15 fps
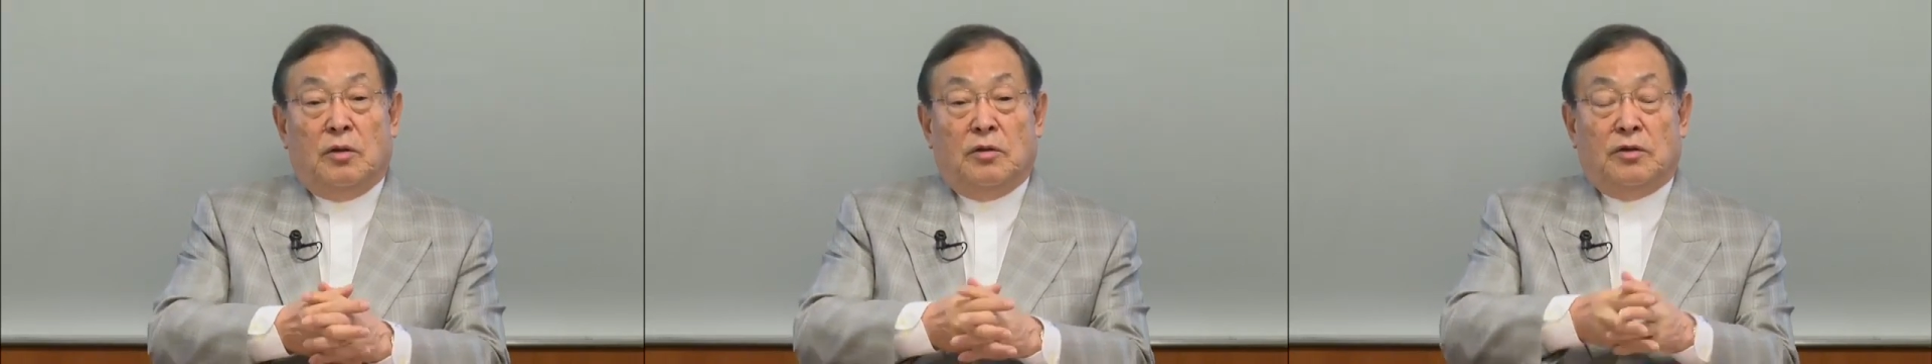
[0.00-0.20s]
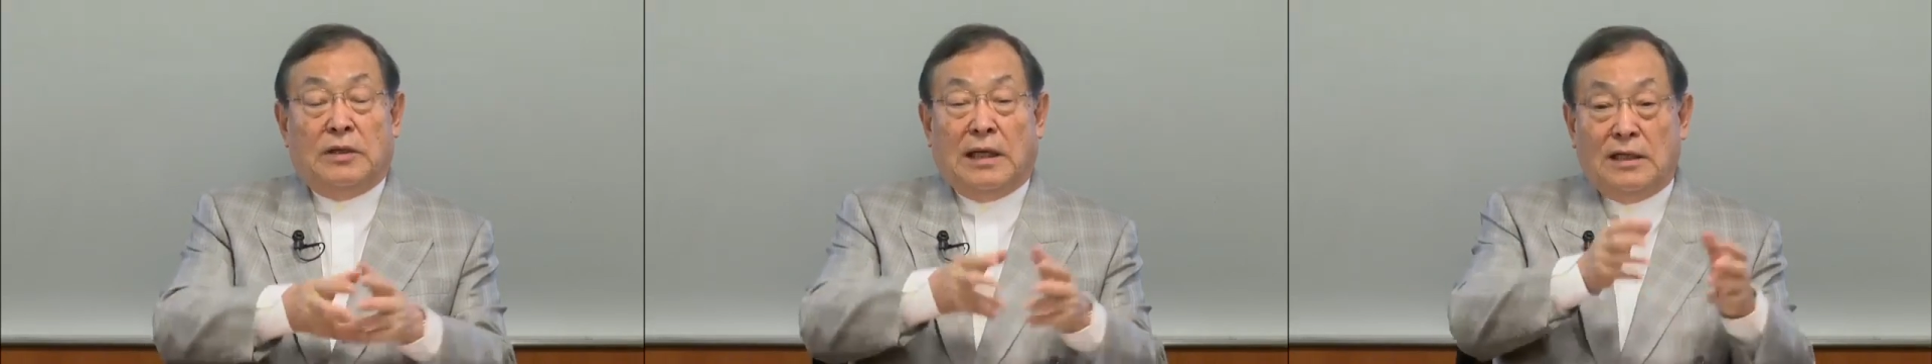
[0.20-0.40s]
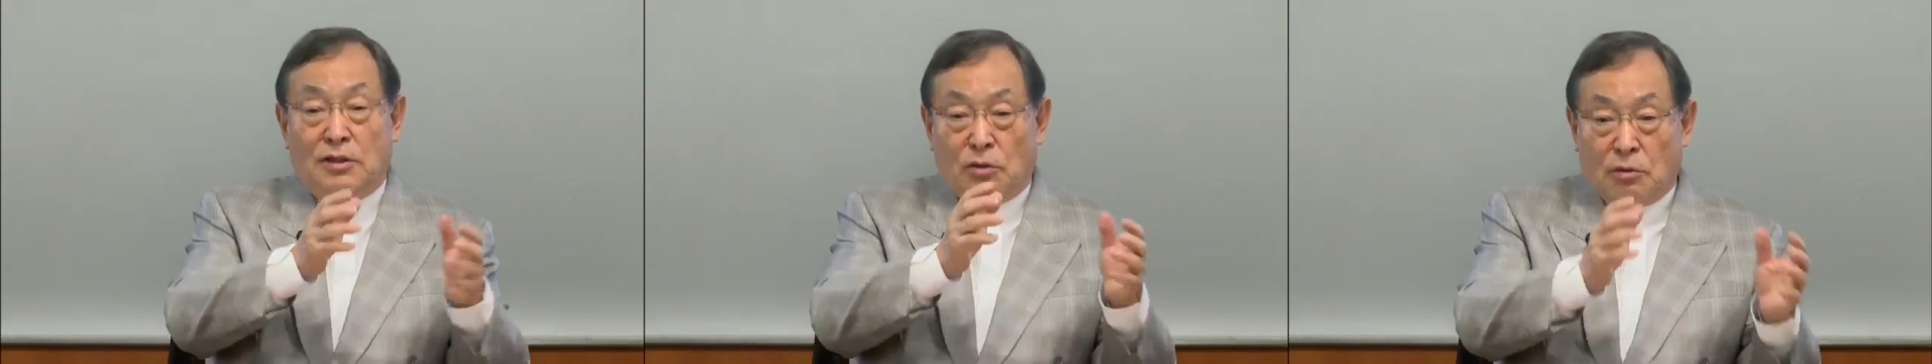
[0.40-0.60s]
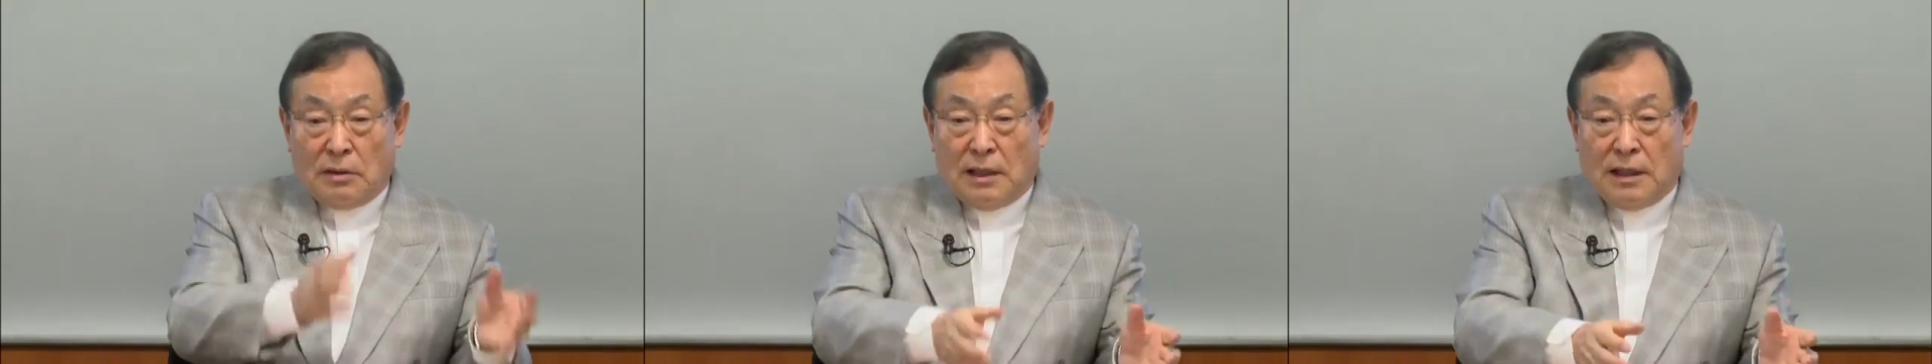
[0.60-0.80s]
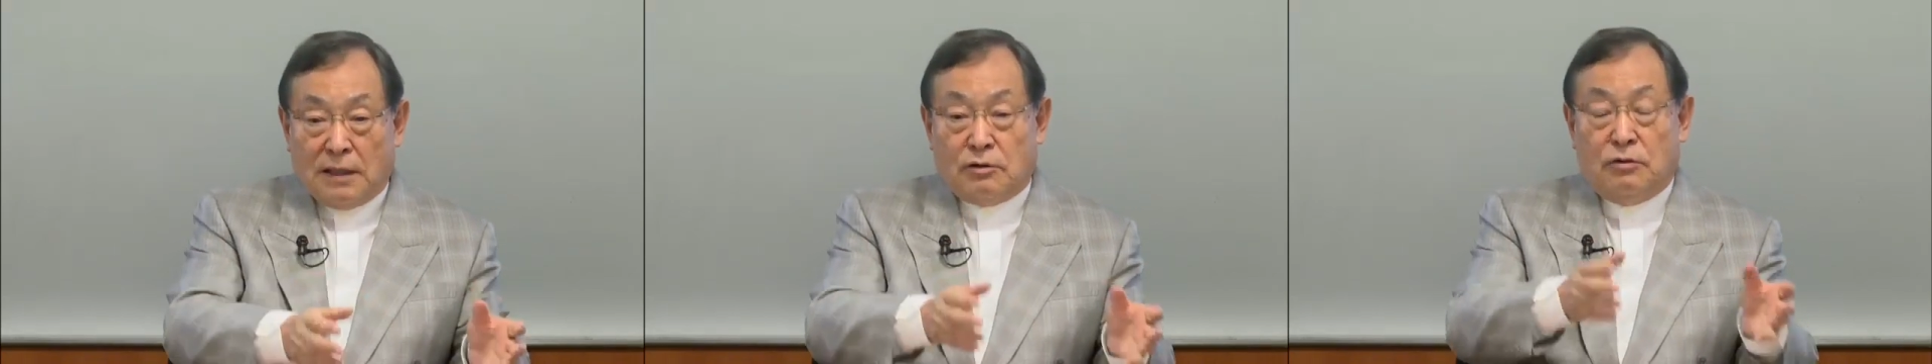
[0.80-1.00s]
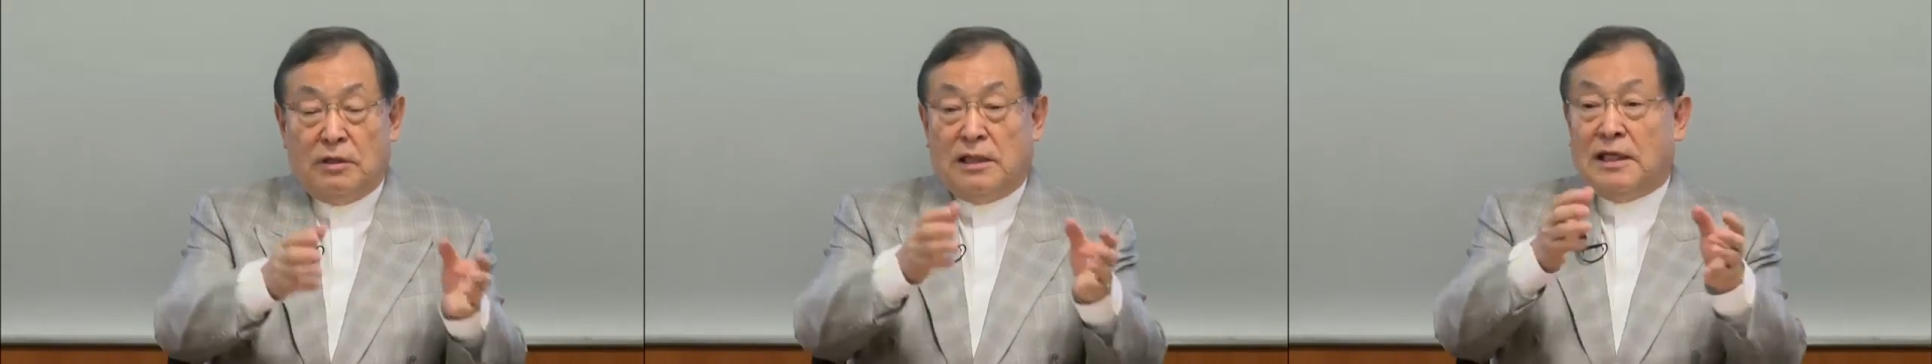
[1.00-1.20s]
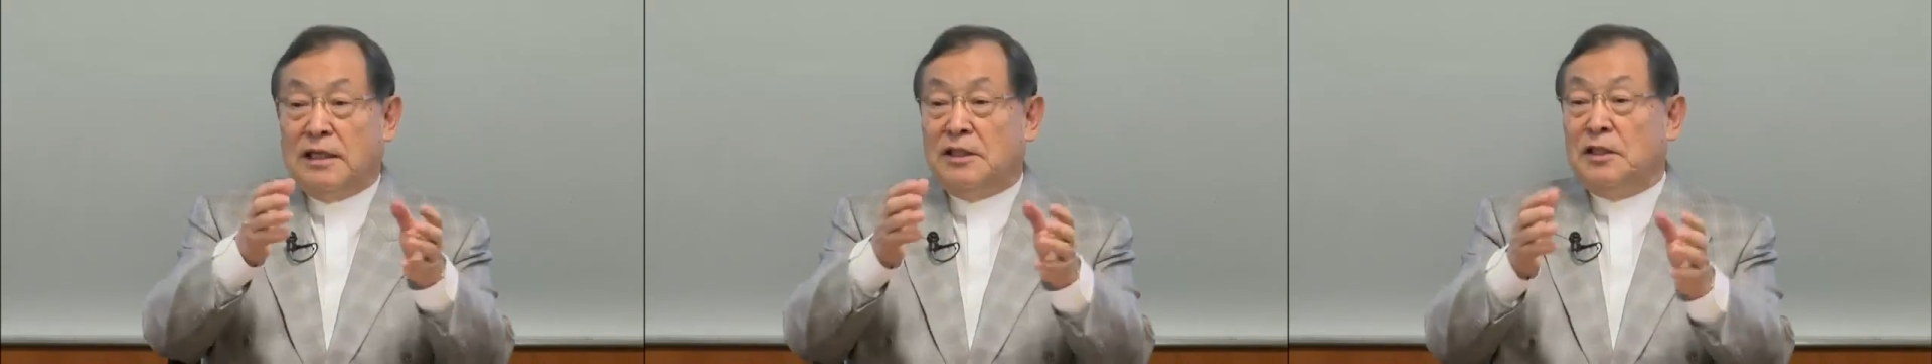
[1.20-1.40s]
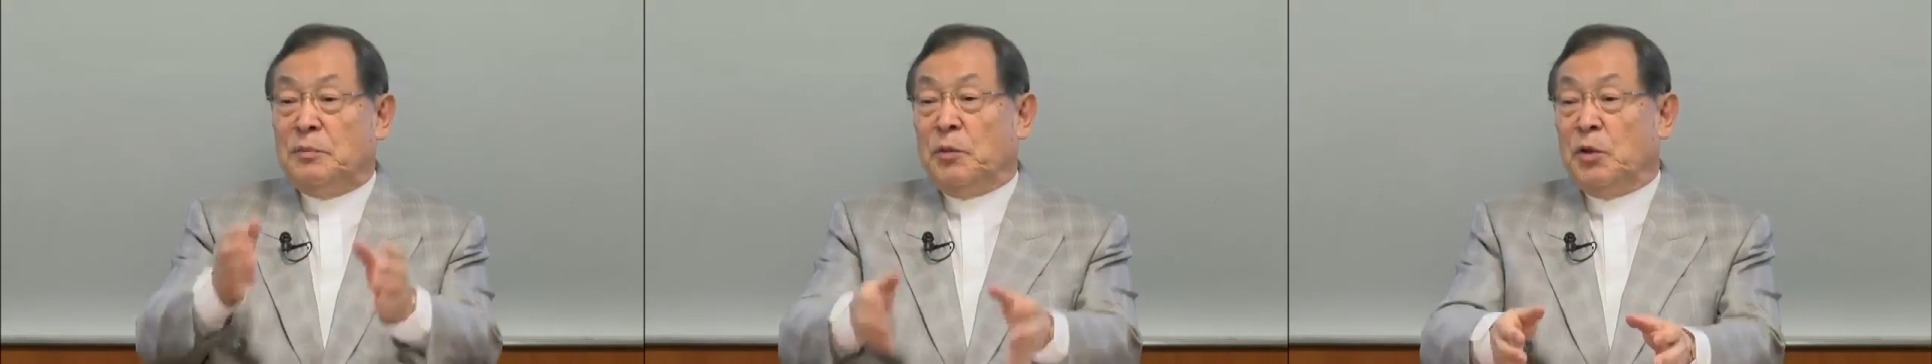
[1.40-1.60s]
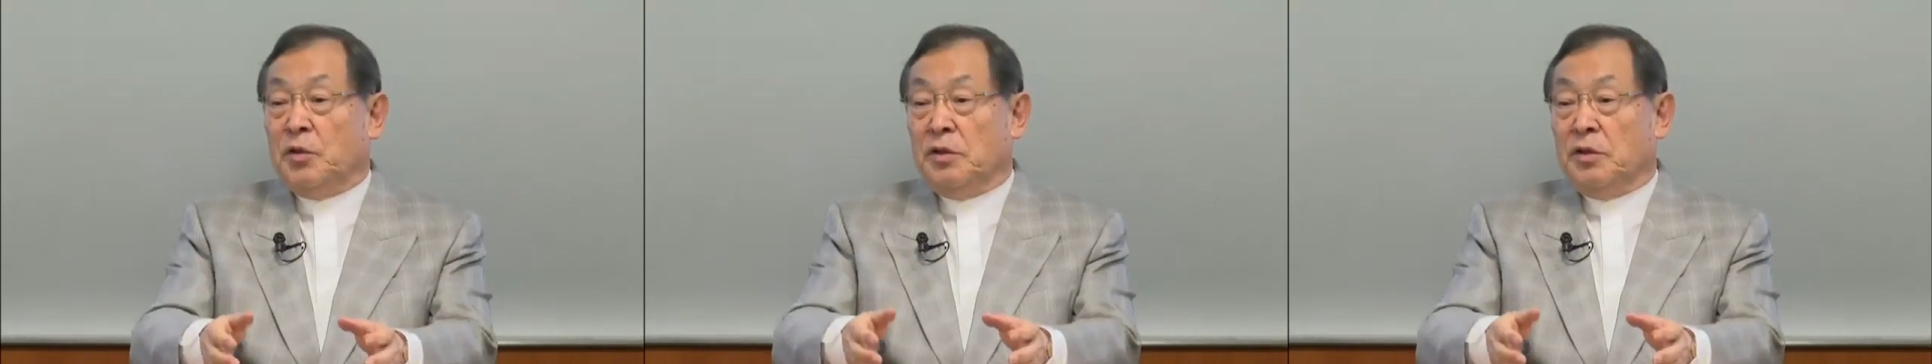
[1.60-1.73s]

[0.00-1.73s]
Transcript: 最初から繰り返し